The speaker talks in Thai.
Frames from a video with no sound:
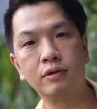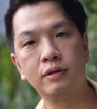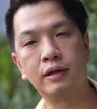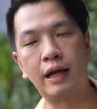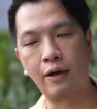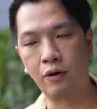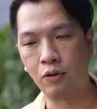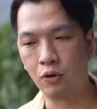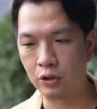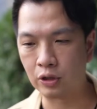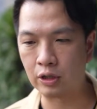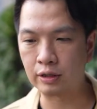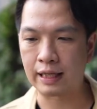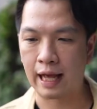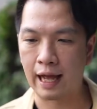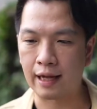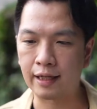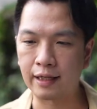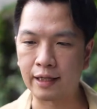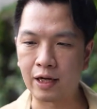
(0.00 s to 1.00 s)
หลายคนก็
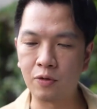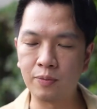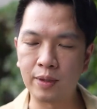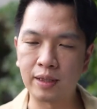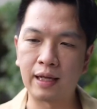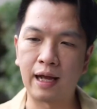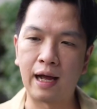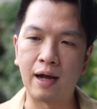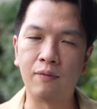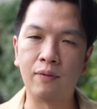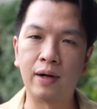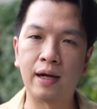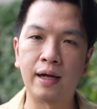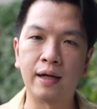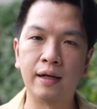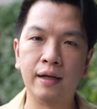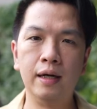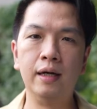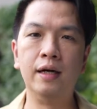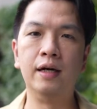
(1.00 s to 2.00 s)
ทักกันเข้ามาถามว่า
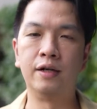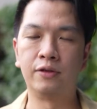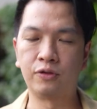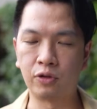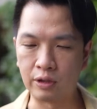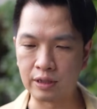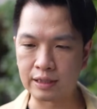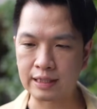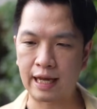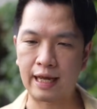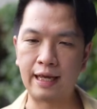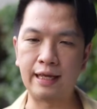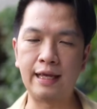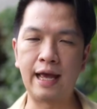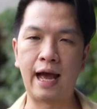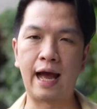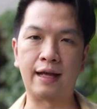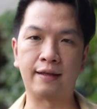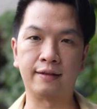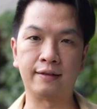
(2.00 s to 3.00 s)
เออสนใจ
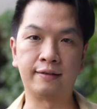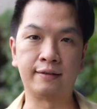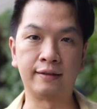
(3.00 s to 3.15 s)
อยาก